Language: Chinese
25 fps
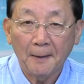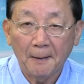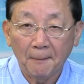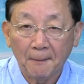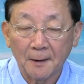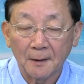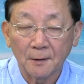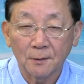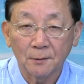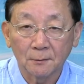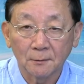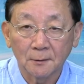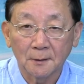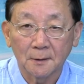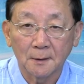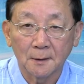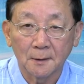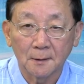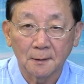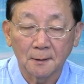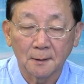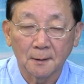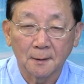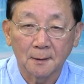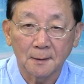州
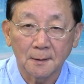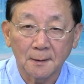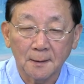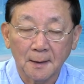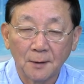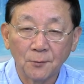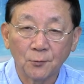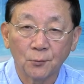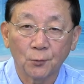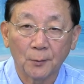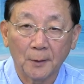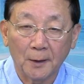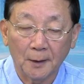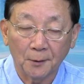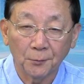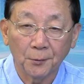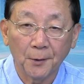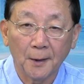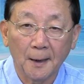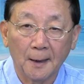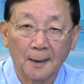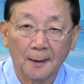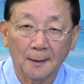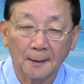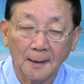的参众两院
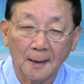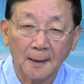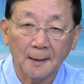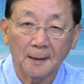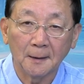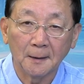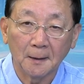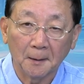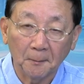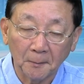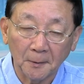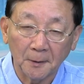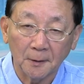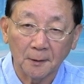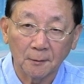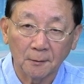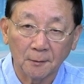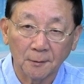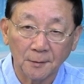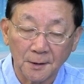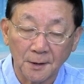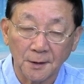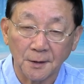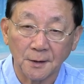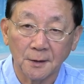啊，看看能不能够
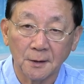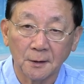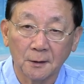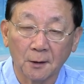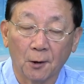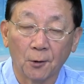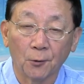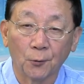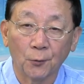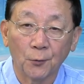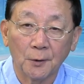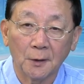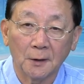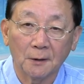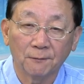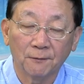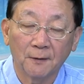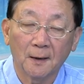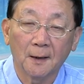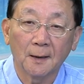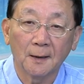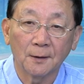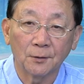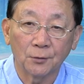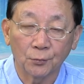紧急讨论一个方
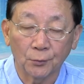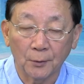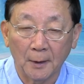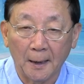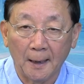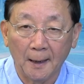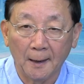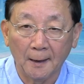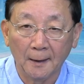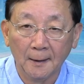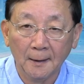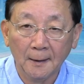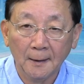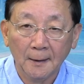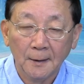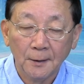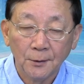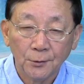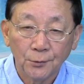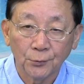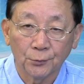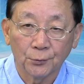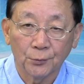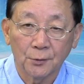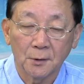案出来，
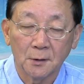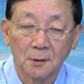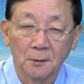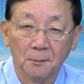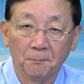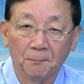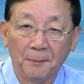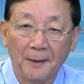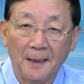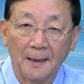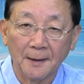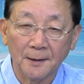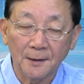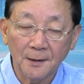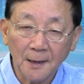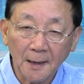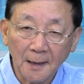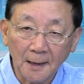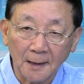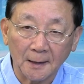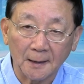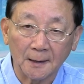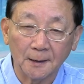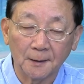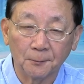就是把这
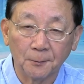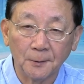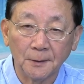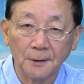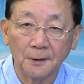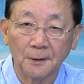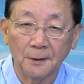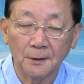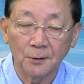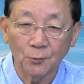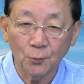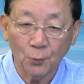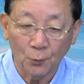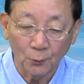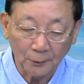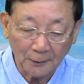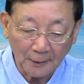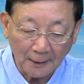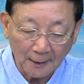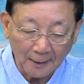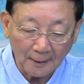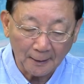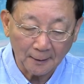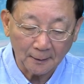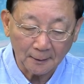个问题从
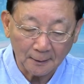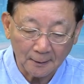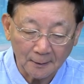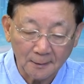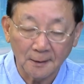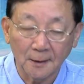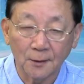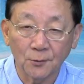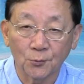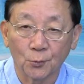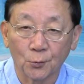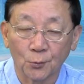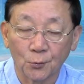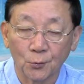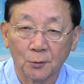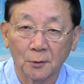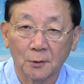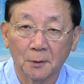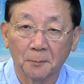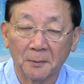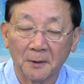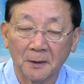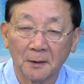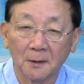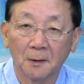他刚才所说的
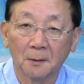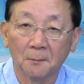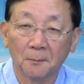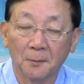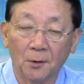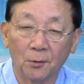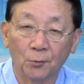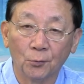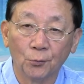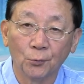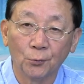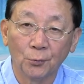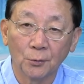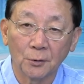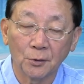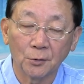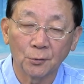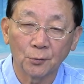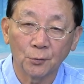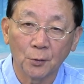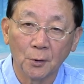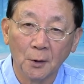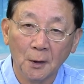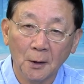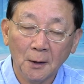平等保护，或者
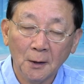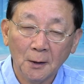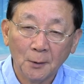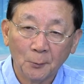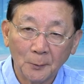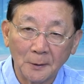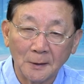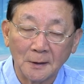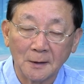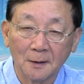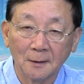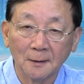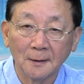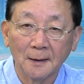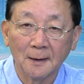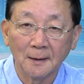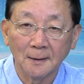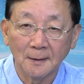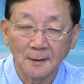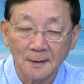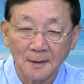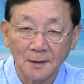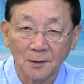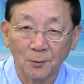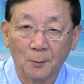说未成年人
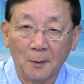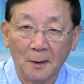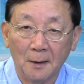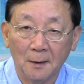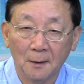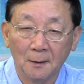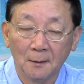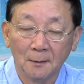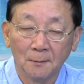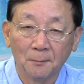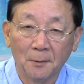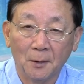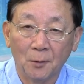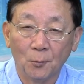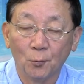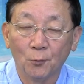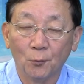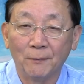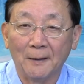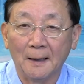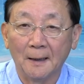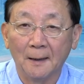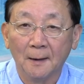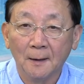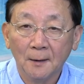死亡保护法，
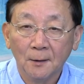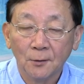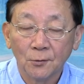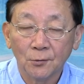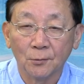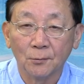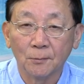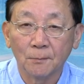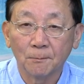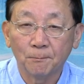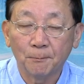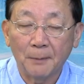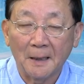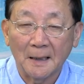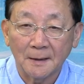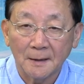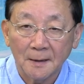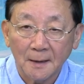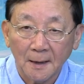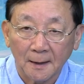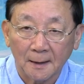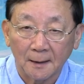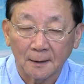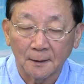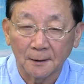从把这
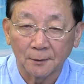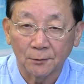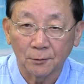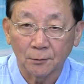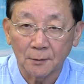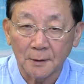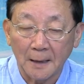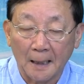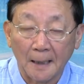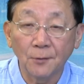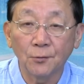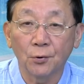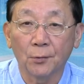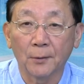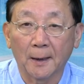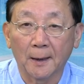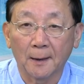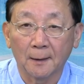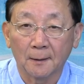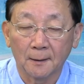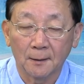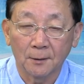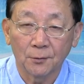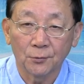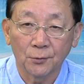个里头摘出来
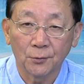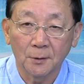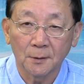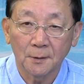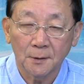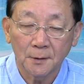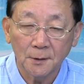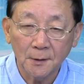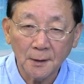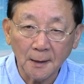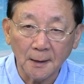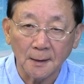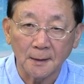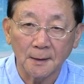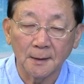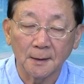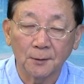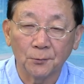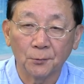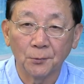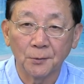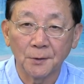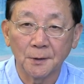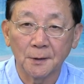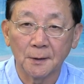啊，说这些
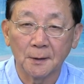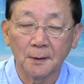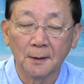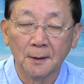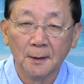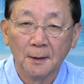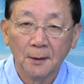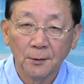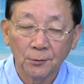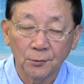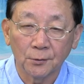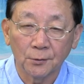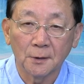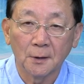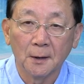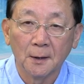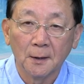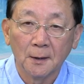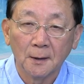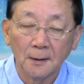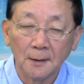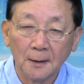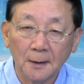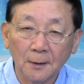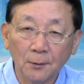东西就是
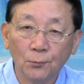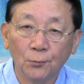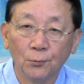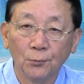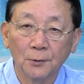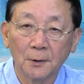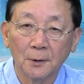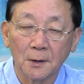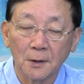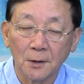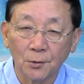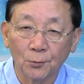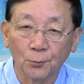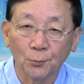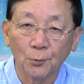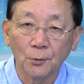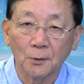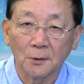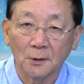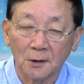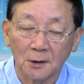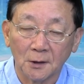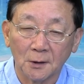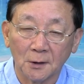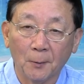人工的受孕、
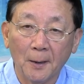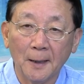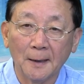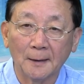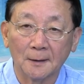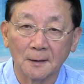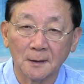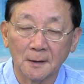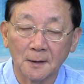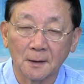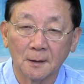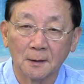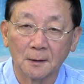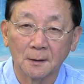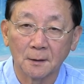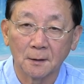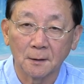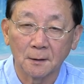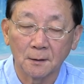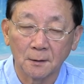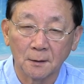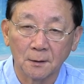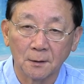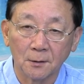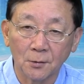体外的这个
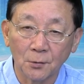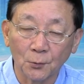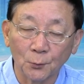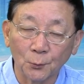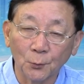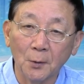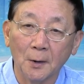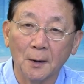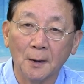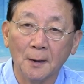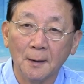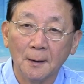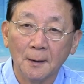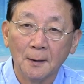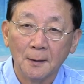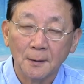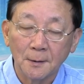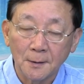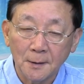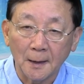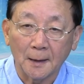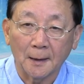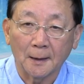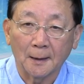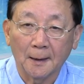受孕，
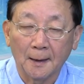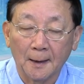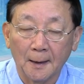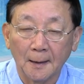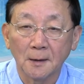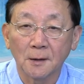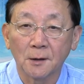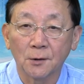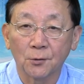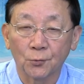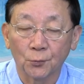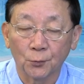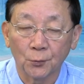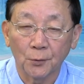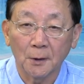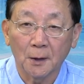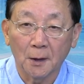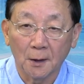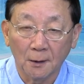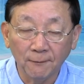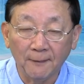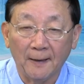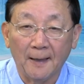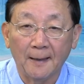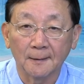这个还是属于合
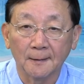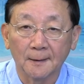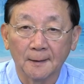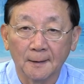法的啊。